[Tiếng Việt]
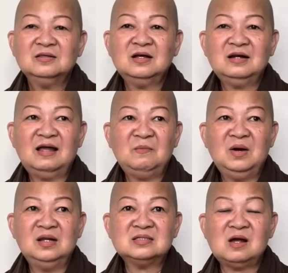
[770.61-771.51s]
tức là
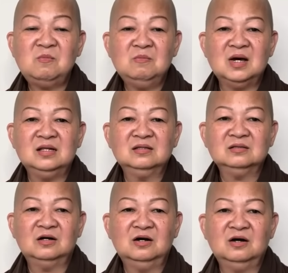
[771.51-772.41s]
mình sống
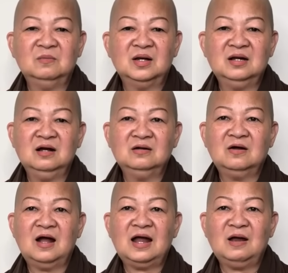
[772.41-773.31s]
bình thường, mình đừng
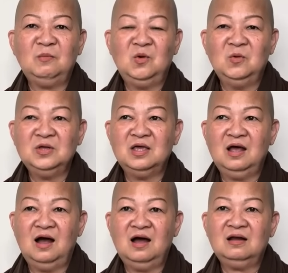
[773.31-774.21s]
có ham muốn gì
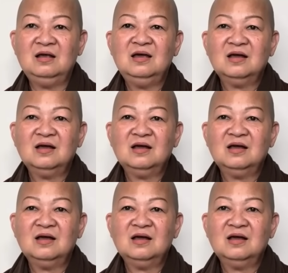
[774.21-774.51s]
hết,